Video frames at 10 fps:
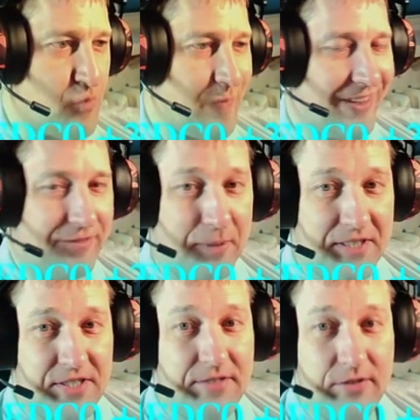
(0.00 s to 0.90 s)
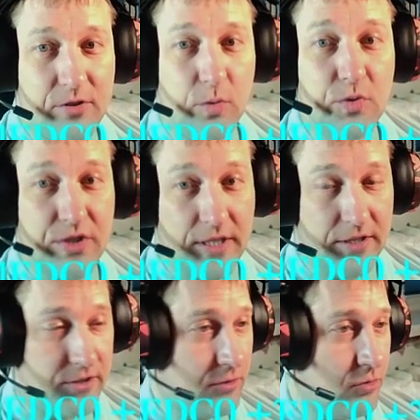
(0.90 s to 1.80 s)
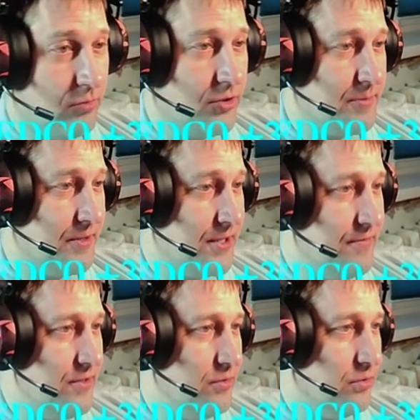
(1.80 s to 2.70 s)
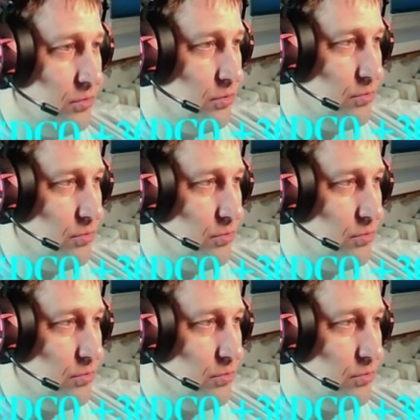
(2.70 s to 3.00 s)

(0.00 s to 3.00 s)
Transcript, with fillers: в процессе видео узнаете. Кто будет смотреть видео, тот он